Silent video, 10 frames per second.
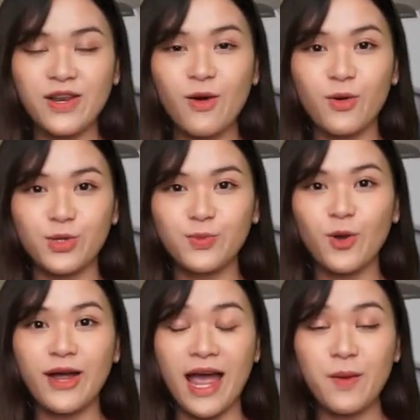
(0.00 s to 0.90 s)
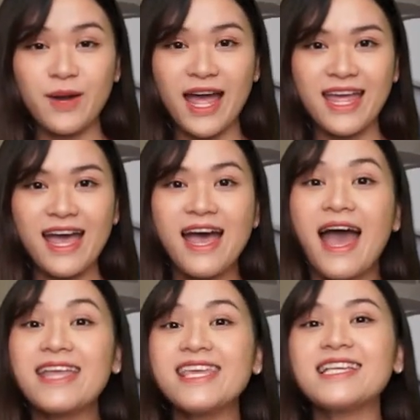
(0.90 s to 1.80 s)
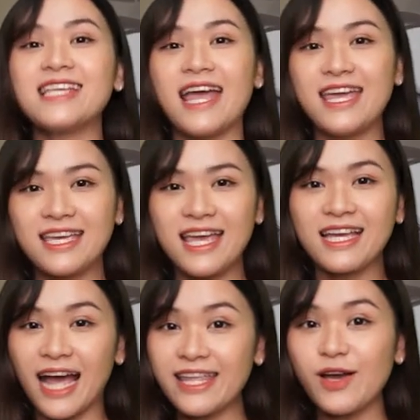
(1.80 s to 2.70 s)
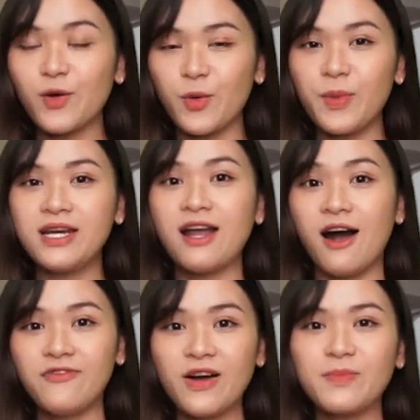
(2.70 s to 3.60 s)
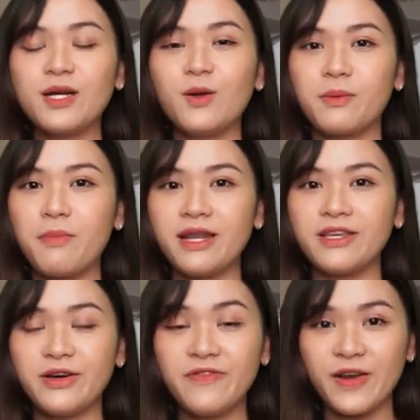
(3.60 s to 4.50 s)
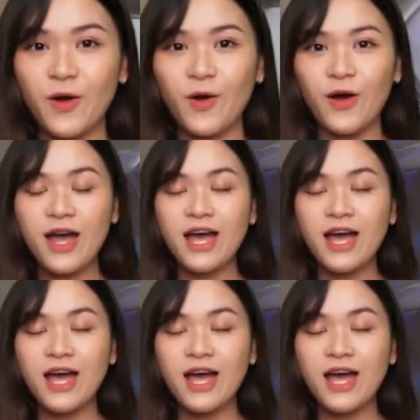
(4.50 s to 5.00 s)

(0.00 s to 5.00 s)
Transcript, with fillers: video của chúng tôi ngày hôm nay. Hãy chia sẻ ý kiến cá nhân của mình ở phần bình luận bên dưới video.